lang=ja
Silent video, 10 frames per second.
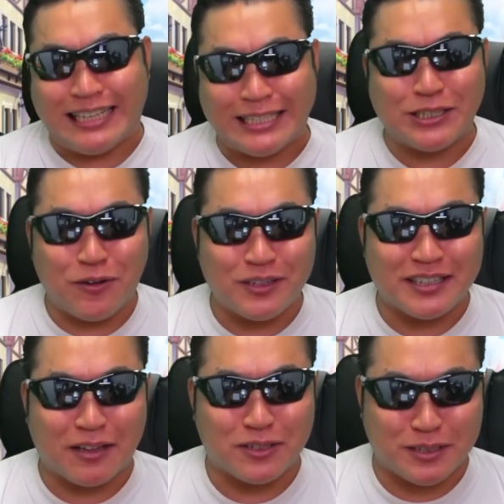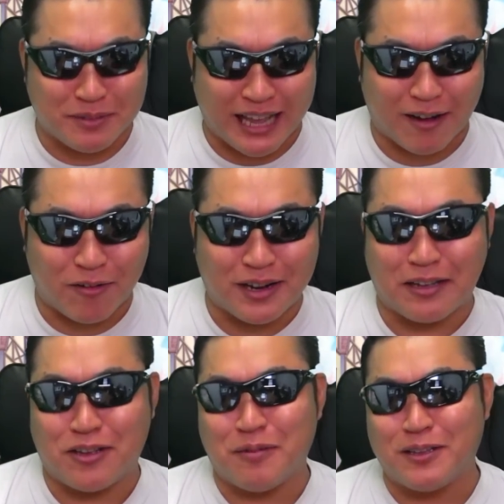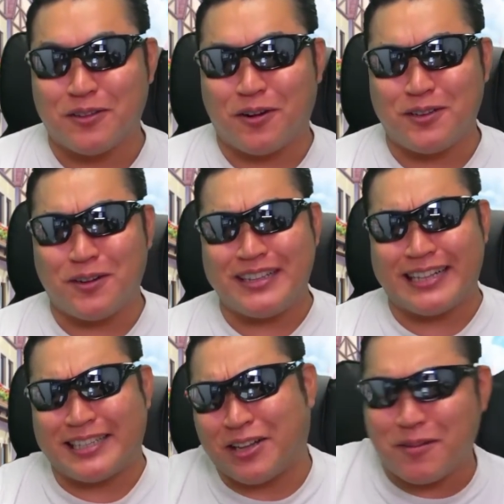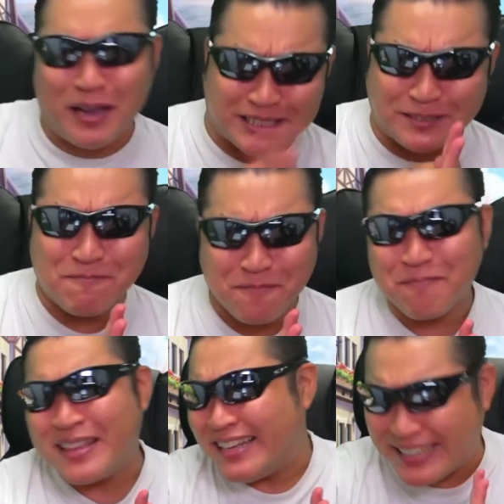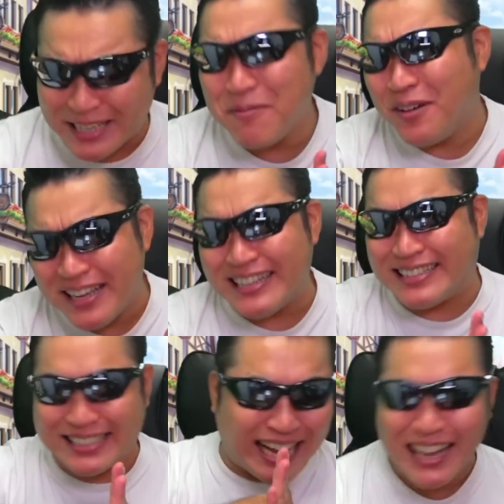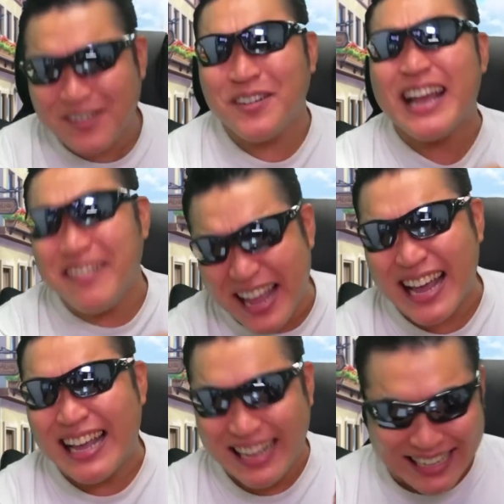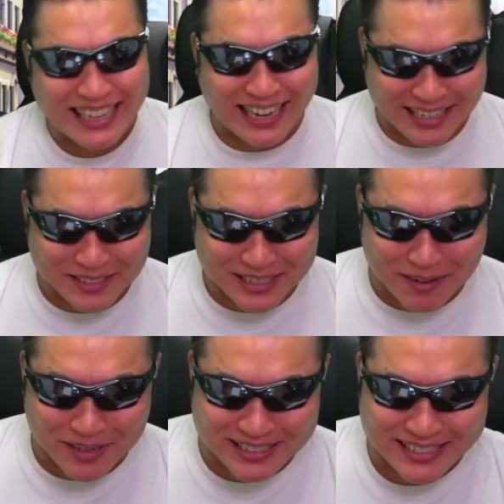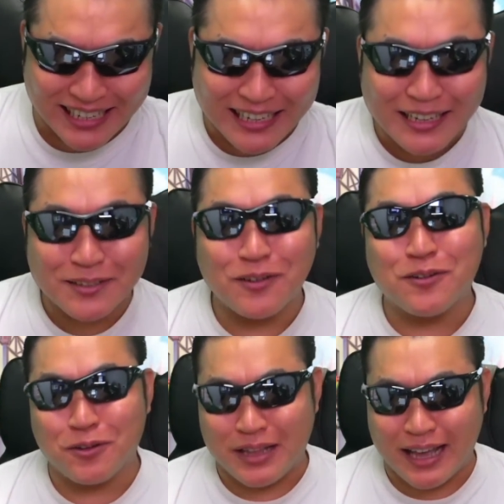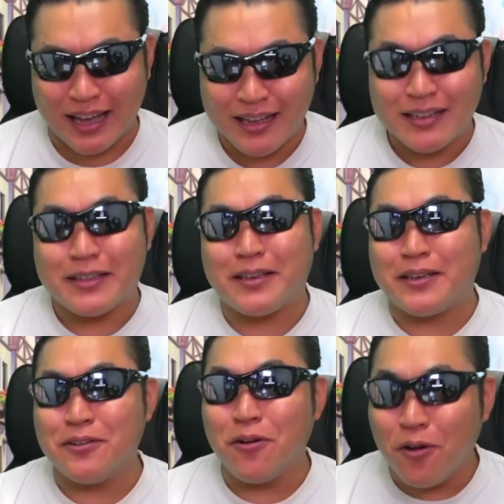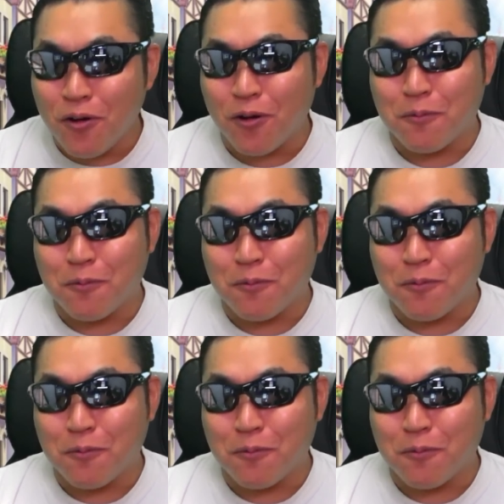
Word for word: 非常に楽しみで、今回のイベントノリノリになってきております引きもいいって最高だよねありがとうございます。ということで、昨日、